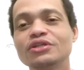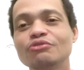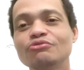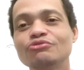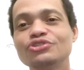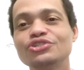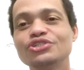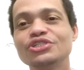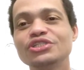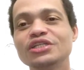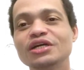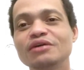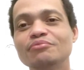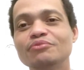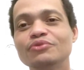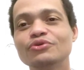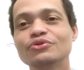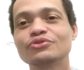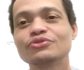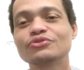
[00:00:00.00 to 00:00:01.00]
não chia,
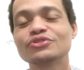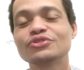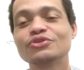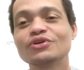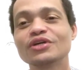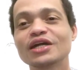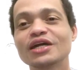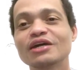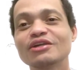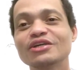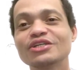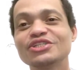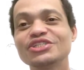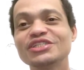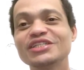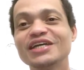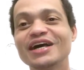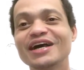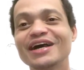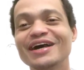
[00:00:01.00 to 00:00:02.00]
moço. E eu quero é
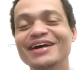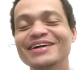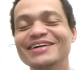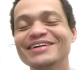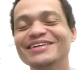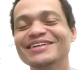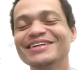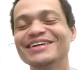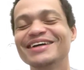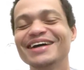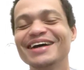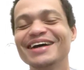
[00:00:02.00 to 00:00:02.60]
chiar.